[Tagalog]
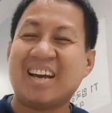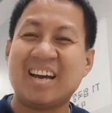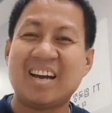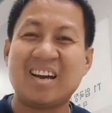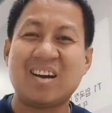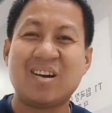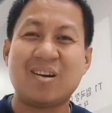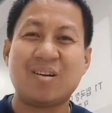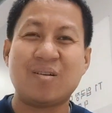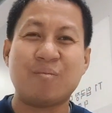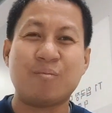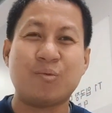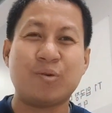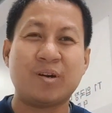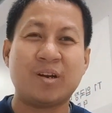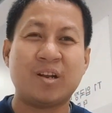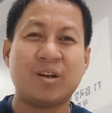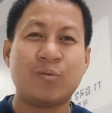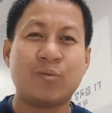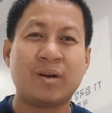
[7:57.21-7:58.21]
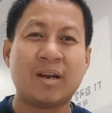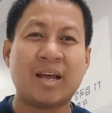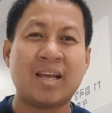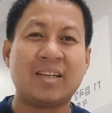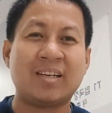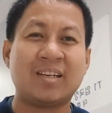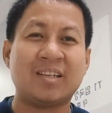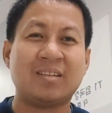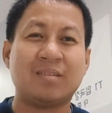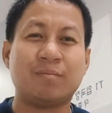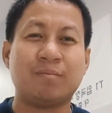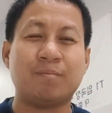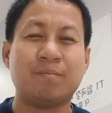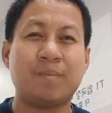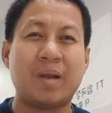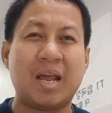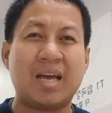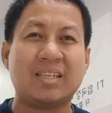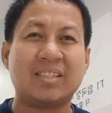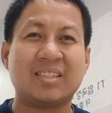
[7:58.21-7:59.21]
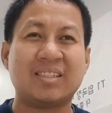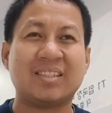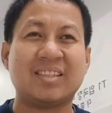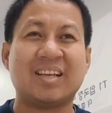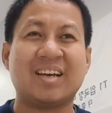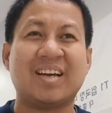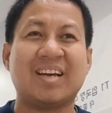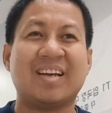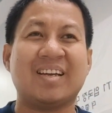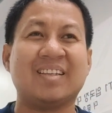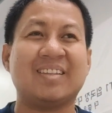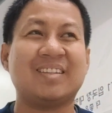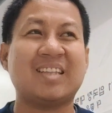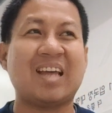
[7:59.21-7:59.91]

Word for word: Uh, more than 100 plus na